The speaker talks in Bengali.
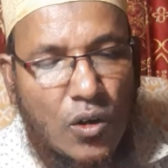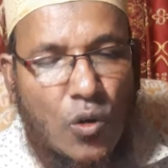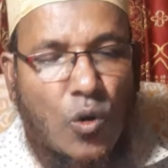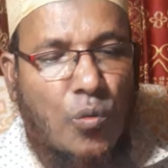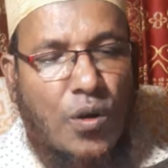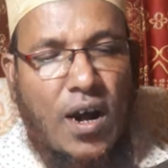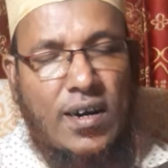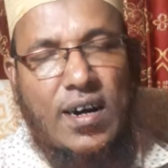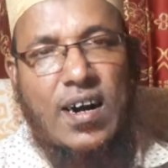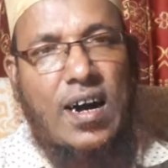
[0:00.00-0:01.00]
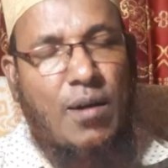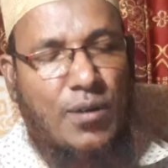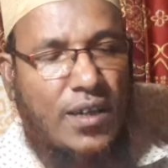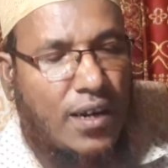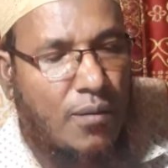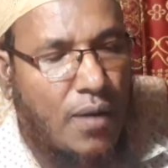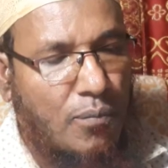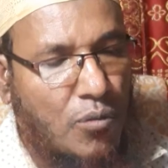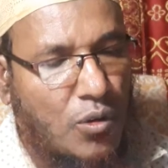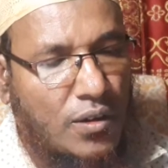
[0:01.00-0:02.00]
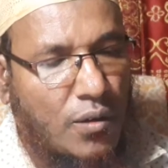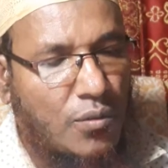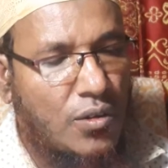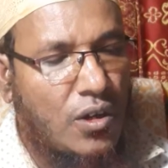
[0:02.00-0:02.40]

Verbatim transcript: গোফরা নাকা আমাদেরকে মাফ করে দাও